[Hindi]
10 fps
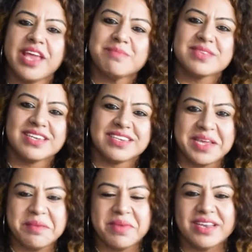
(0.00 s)

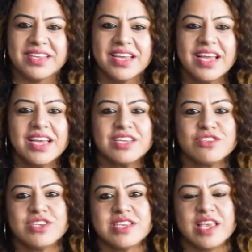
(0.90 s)
एंटरटेनमेंट
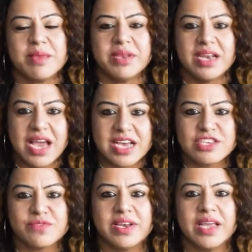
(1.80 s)
सो जैसे कि मैंने
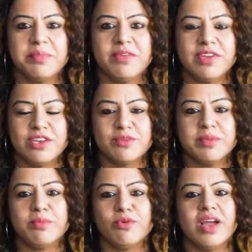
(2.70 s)
लास्ट वाले अपनी वीडियो
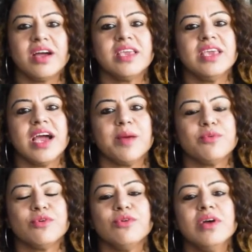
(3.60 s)
में बोला कि आपको